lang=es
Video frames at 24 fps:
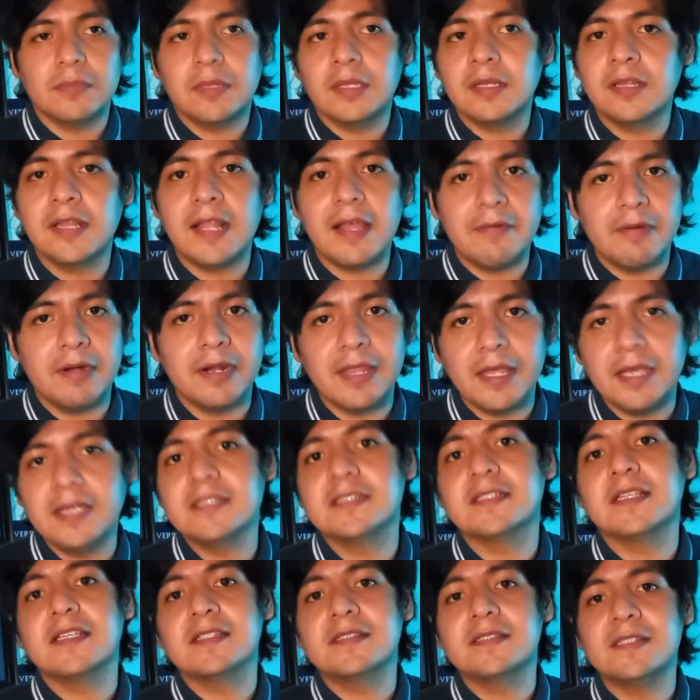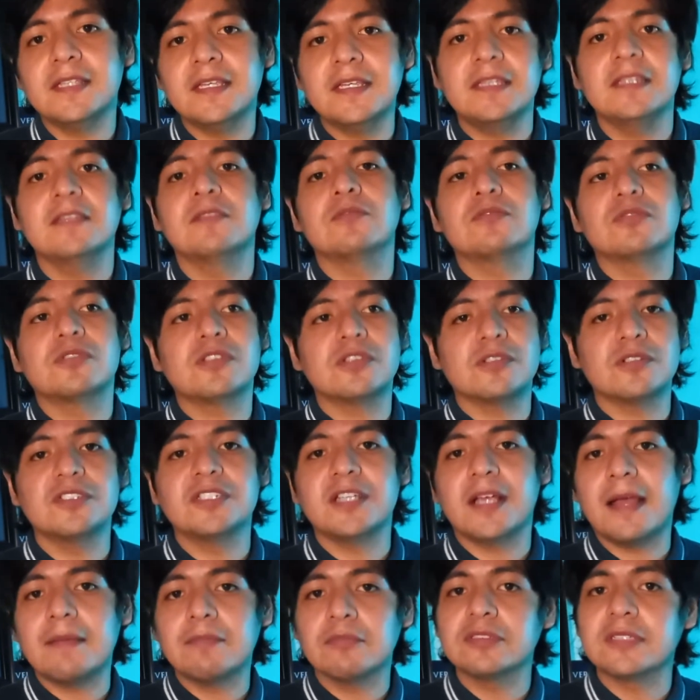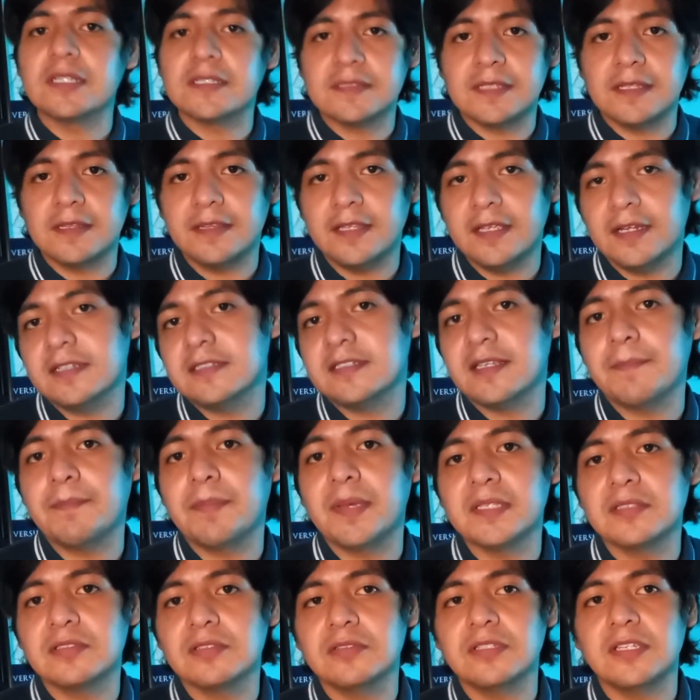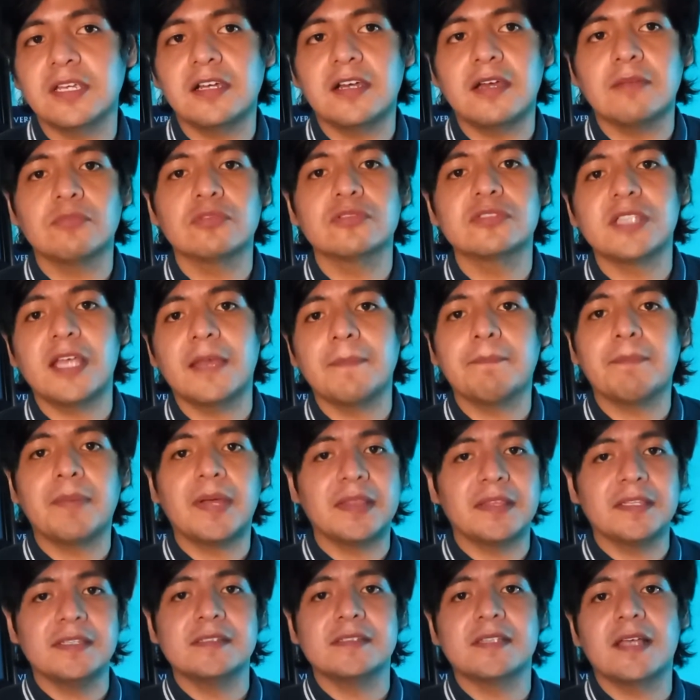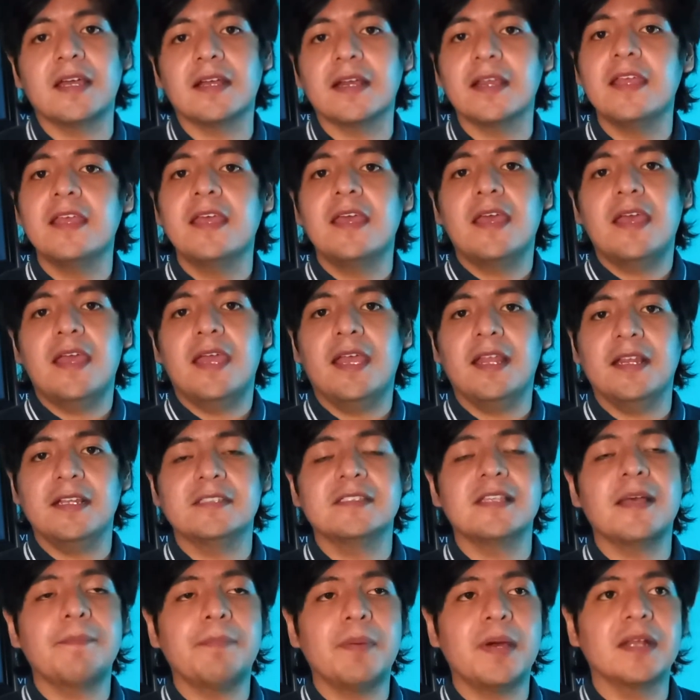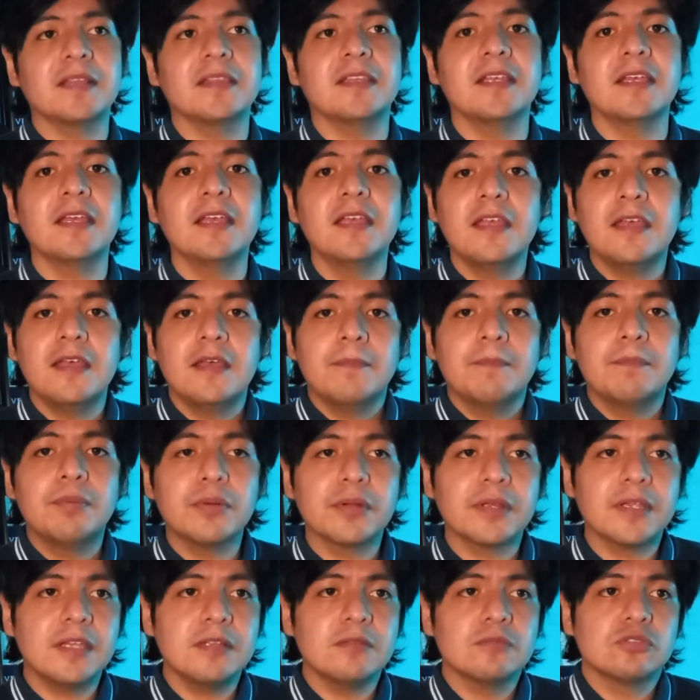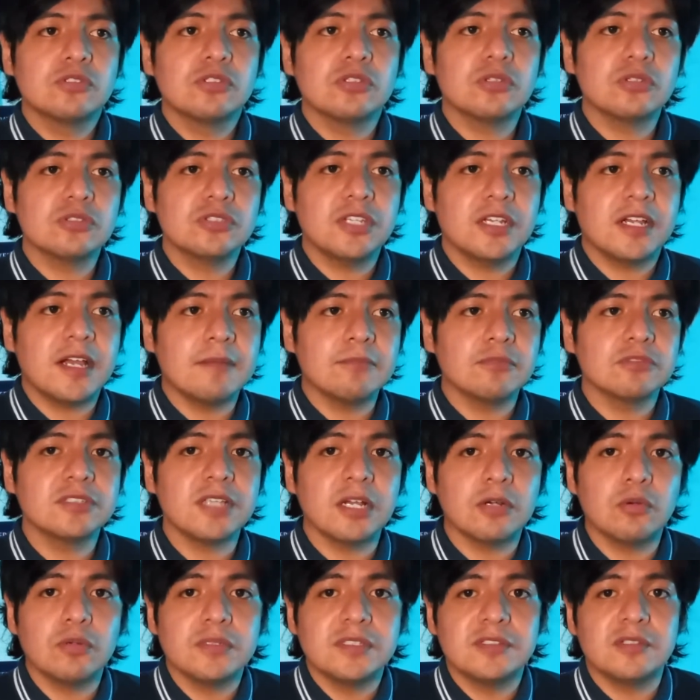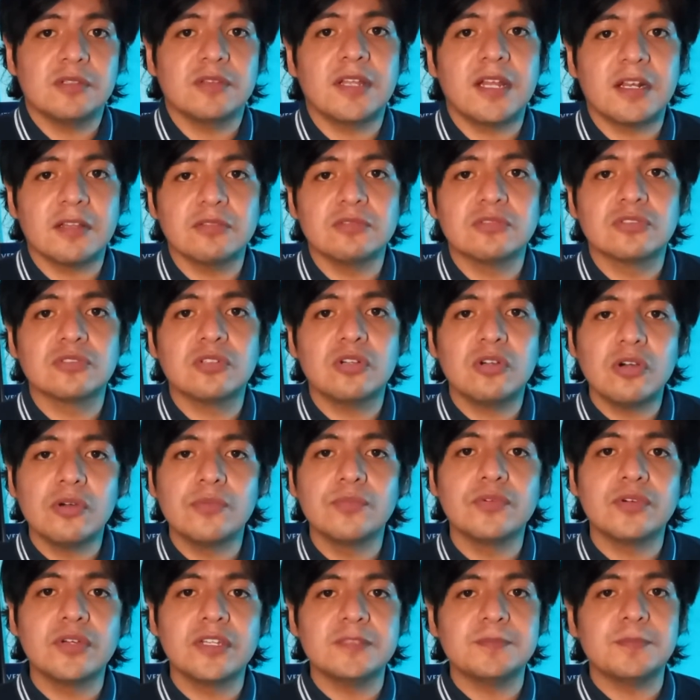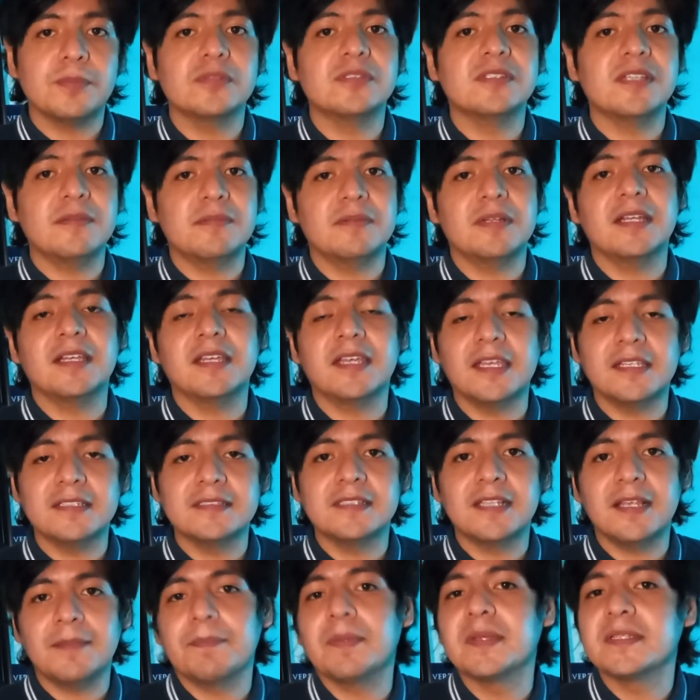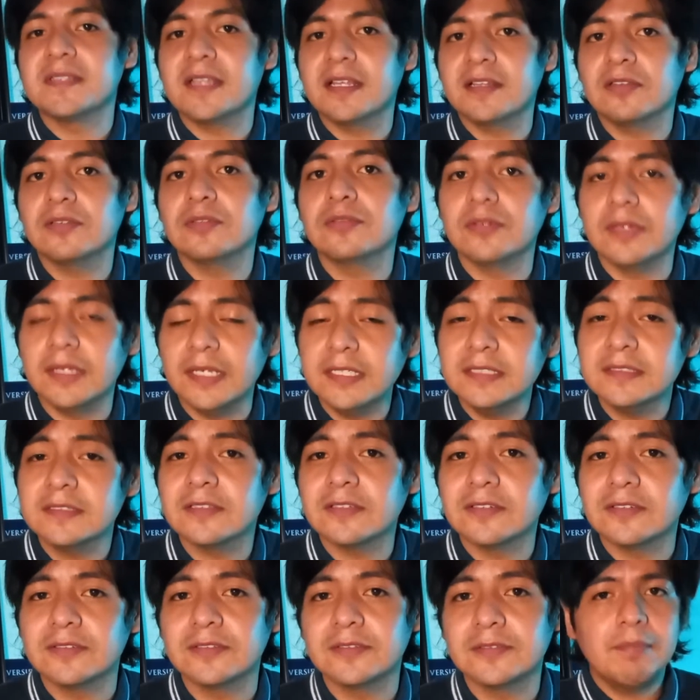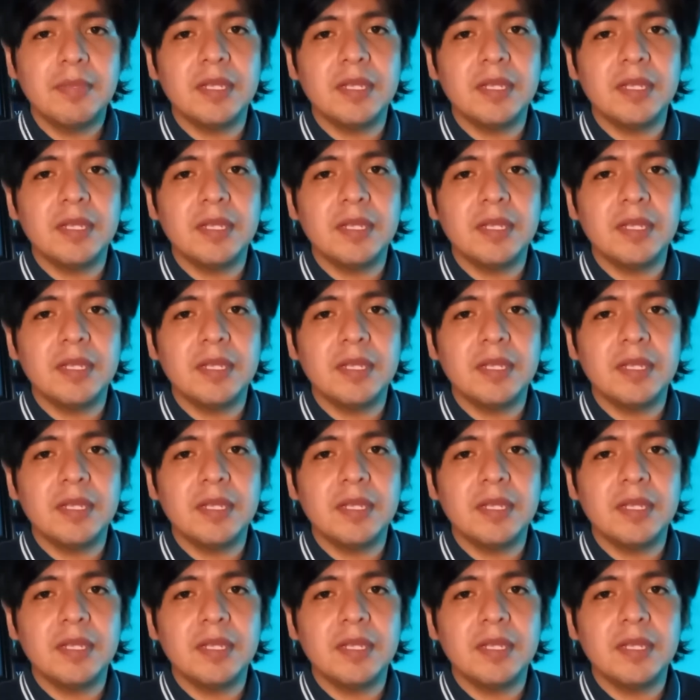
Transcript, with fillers: la verdad es que sí, nosotros llegamos a sentir ese peso, llegamos a empatizar en esa parte porque nosotros llegamos a cuestionarnos cómo es posible que esté pasando esto.